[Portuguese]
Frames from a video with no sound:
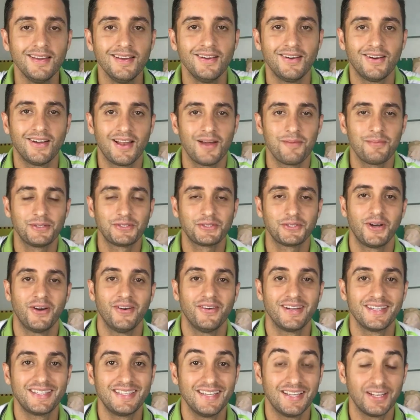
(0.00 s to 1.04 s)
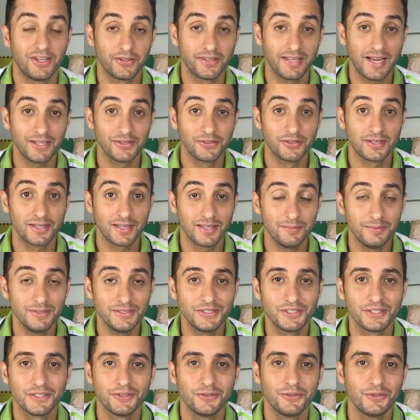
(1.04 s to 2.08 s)
Olá pessoal, aqui é Leonardo
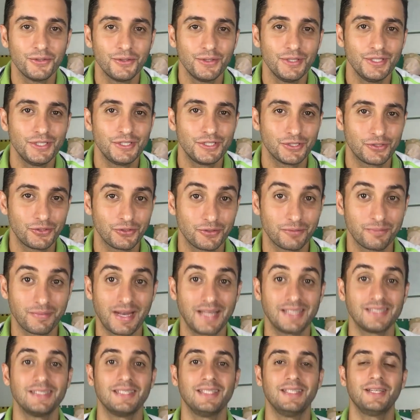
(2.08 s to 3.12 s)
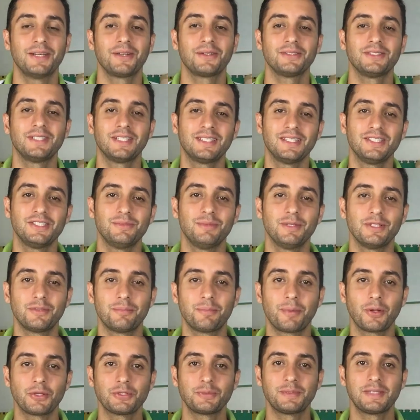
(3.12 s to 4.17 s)
Clemente do Instituto Brasileiro de Atendimento
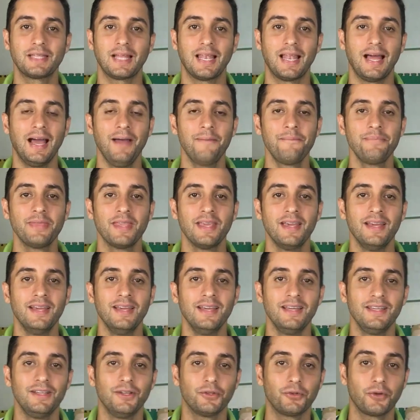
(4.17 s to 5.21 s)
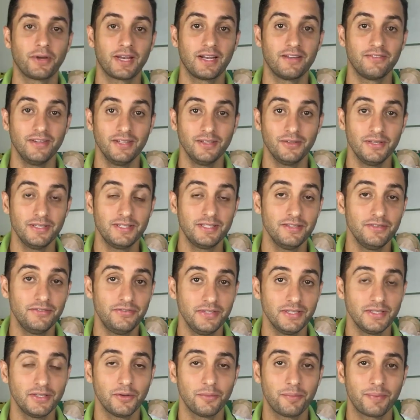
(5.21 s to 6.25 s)
Pré-Hospitalar. Eu estou gravando esse
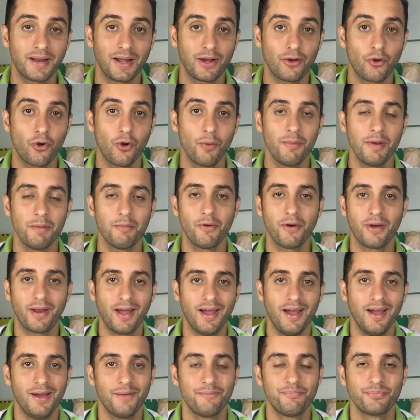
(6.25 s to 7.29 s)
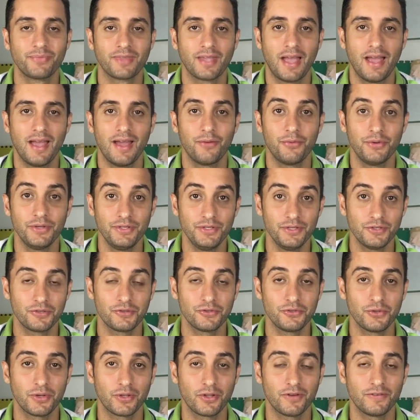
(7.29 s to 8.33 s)
vídeo para comemorar é, o
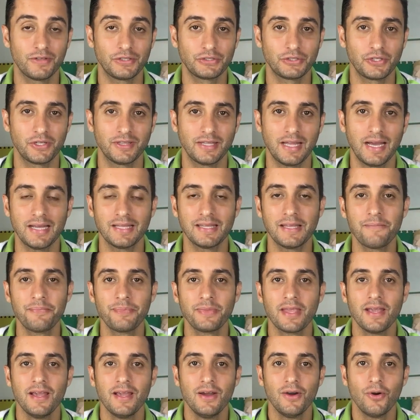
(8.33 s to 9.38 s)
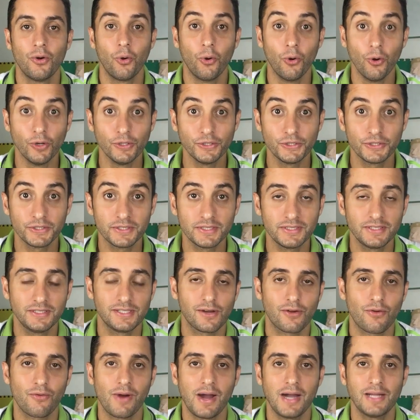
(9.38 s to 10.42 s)
início de uma nova jornada. Hoje,
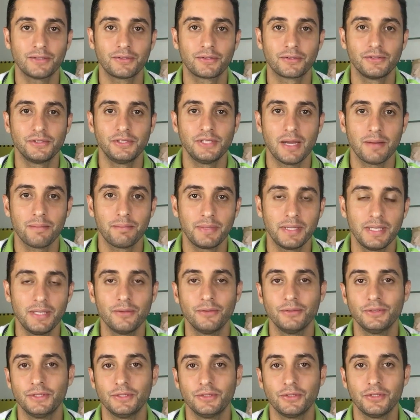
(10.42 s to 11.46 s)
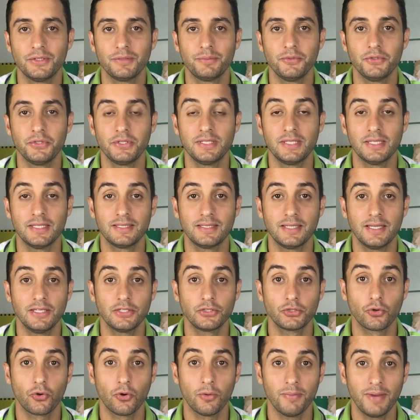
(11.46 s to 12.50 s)
dia 4 de abril de
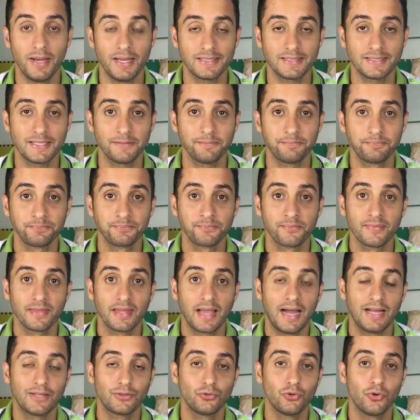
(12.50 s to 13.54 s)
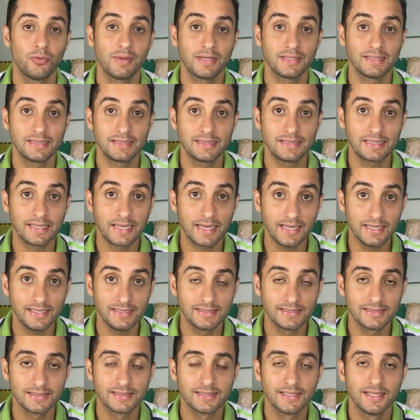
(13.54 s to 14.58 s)
2016, começa a turma
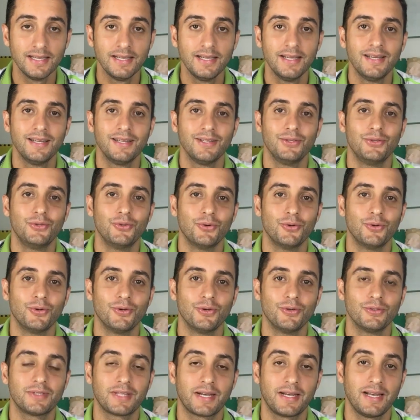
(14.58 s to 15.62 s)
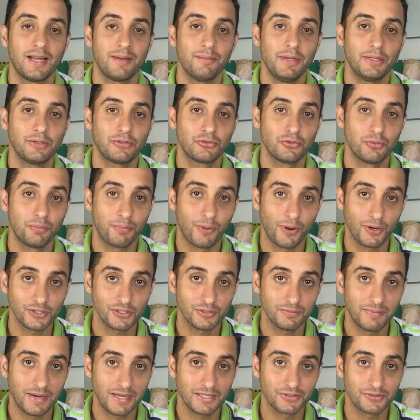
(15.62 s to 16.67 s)
3 do treinamento
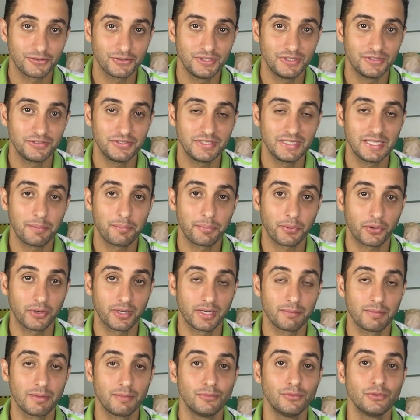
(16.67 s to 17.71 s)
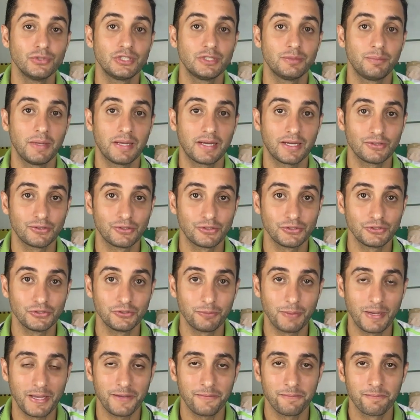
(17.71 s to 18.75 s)
Suporte Básico de Vida, programa Multiplicadores do
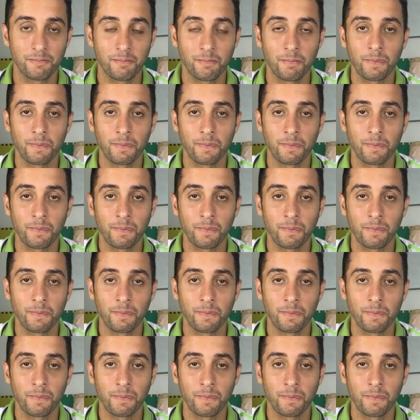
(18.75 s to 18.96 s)
Bem.